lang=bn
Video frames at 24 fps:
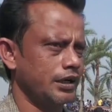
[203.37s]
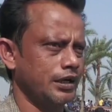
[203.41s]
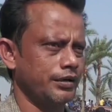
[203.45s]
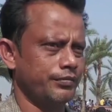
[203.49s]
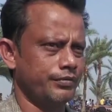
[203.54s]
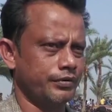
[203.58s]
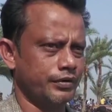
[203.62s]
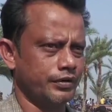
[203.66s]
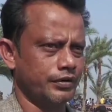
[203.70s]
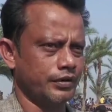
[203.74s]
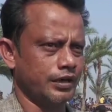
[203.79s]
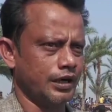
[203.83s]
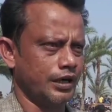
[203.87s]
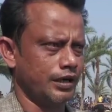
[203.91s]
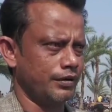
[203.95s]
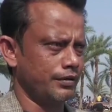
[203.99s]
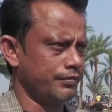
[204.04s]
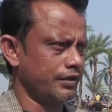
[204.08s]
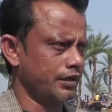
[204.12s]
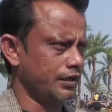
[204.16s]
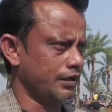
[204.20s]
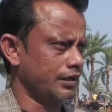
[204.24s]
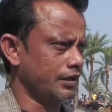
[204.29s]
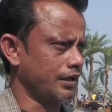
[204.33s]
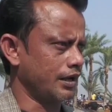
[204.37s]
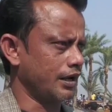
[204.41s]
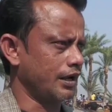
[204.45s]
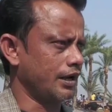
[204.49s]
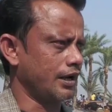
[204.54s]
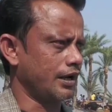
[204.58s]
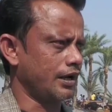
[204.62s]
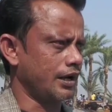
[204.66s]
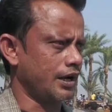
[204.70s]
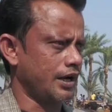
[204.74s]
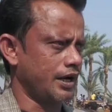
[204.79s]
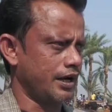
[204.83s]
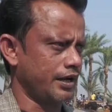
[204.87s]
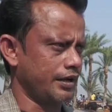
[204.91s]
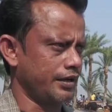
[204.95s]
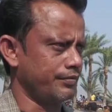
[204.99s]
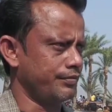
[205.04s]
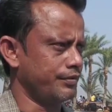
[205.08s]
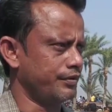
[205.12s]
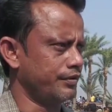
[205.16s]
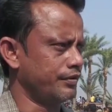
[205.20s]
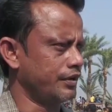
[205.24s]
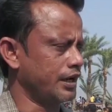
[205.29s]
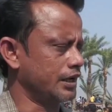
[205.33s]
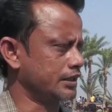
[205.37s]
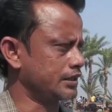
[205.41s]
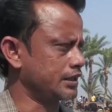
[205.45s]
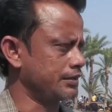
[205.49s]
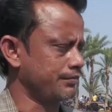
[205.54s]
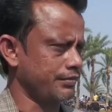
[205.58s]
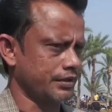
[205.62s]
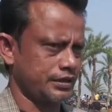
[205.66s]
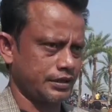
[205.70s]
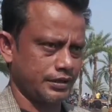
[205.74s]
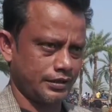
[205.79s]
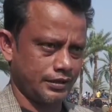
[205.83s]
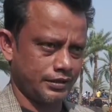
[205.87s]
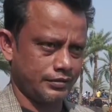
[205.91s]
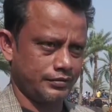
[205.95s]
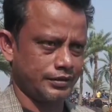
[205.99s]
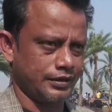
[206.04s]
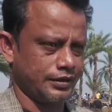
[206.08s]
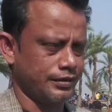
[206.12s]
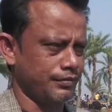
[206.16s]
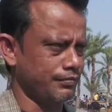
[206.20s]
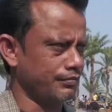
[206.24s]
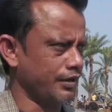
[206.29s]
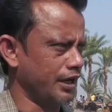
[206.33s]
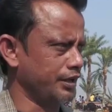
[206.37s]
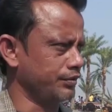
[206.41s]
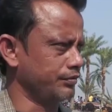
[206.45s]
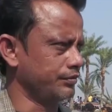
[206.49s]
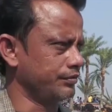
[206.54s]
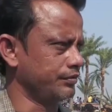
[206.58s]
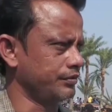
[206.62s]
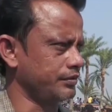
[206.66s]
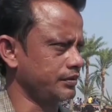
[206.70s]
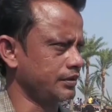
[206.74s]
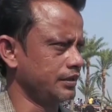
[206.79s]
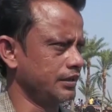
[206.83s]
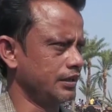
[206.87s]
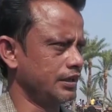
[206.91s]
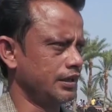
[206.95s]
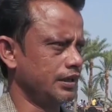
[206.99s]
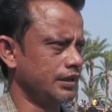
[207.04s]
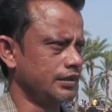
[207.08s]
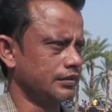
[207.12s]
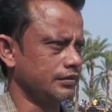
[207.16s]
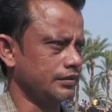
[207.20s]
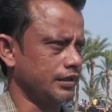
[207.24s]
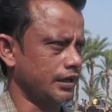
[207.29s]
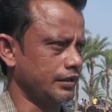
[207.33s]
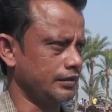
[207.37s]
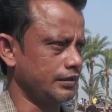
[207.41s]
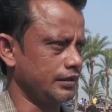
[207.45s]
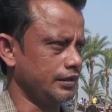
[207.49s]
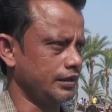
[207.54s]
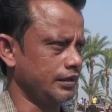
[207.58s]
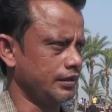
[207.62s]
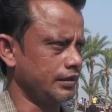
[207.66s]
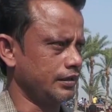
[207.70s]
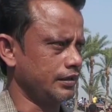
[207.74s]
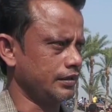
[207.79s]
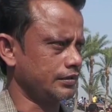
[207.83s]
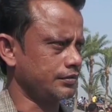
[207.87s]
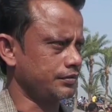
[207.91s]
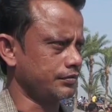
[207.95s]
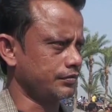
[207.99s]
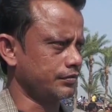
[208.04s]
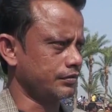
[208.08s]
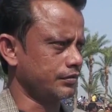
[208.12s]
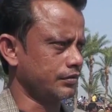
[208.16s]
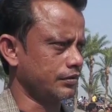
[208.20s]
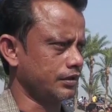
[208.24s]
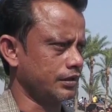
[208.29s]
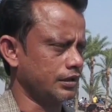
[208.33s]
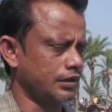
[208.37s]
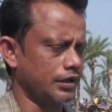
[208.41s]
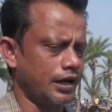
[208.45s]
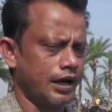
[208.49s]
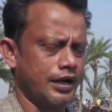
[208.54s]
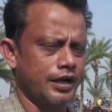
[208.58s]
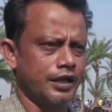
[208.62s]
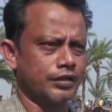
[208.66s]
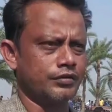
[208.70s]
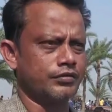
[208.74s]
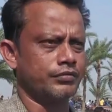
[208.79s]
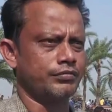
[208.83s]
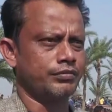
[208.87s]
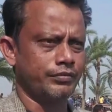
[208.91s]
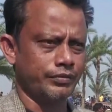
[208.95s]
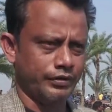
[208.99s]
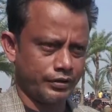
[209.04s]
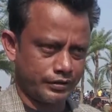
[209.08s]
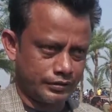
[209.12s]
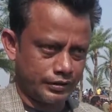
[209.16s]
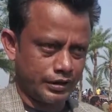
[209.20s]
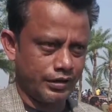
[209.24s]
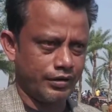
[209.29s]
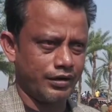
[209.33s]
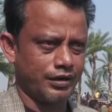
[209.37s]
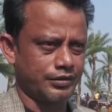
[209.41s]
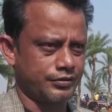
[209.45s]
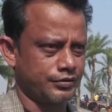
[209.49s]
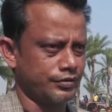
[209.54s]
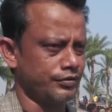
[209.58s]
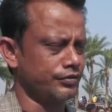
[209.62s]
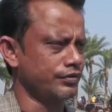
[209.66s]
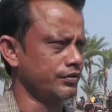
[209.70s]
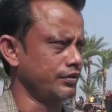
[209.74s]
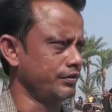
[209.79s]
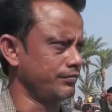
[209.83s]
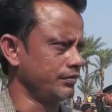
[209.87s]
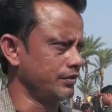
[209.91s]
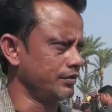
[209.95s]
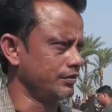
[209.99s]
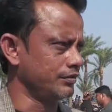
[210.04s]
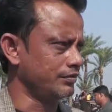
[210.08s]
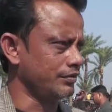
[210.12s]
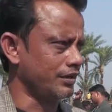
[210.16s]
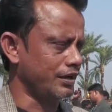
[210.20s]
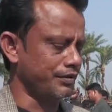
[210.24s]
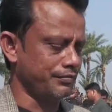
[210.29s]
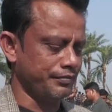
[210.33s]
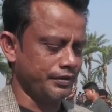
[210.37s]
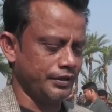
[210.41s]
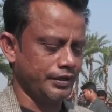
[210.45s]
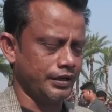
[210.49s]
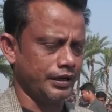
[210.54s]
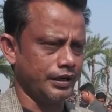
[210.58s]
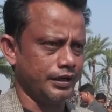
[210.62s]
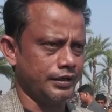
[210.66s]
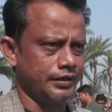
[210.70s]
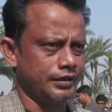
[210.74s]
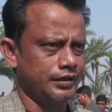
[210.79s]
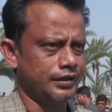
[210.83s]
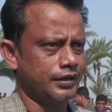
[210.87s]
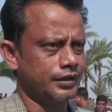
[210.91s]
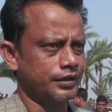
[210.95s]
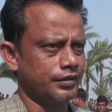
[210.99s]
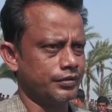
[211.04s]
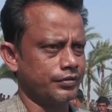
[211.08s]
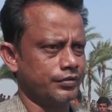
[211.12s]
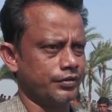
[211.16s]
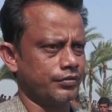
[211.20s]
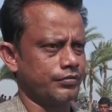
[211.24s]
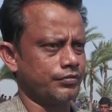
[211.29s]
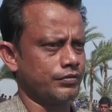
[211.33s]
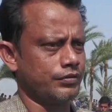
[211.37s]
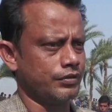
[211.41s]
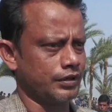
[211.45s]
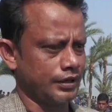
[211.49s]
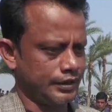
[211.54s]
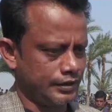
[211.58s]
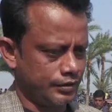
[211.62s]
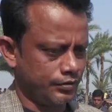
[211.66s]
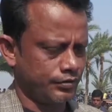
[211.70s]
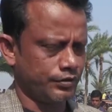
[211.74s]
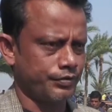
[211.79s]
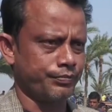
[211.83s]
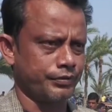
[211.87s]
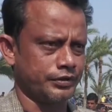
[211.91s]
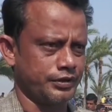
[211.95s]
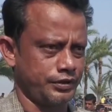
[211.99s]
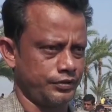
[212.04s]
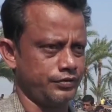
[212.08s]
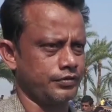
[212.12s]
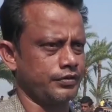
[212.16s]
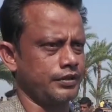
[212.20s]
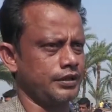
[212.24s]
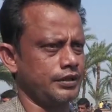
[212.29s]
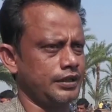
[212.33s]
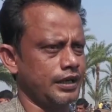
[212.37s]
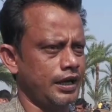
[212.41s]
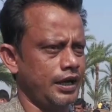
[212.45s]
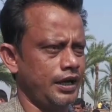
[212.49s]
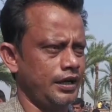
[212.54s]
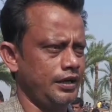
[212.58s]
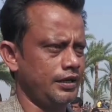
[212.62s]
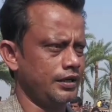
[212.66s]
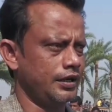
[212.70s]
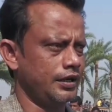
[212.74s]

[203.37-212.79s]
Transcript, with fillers: এবং আমার এলাকার এবং আশেপাশের যে মানুষ তাদের একটু আনন্দ উপভোগ দেওয়ার জন্যই মূলত আমি এই গরুর গড়ি দৌড় প্রতিযোগিতা